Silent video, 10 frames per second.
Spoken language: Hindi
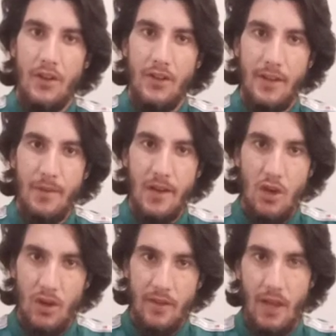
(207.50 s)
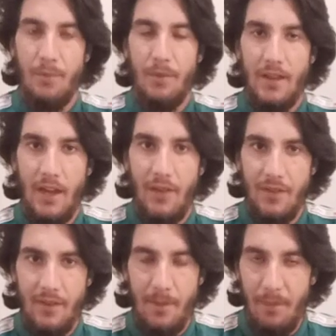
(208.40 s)
जितनी भी क्यूरीज आपकी तरफ
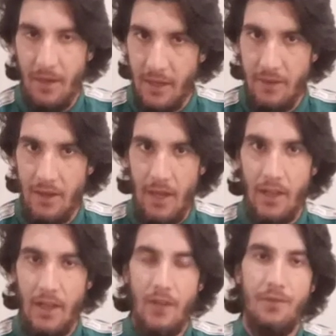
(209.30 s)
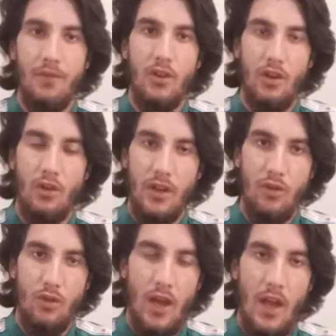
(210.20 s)
से सबमिट की जाएंगी वो
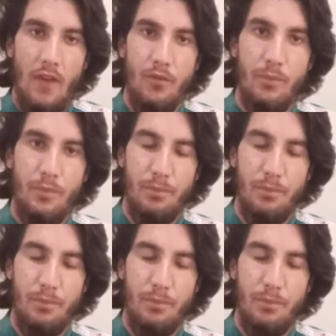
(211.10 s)
क्यूरीज जो है वो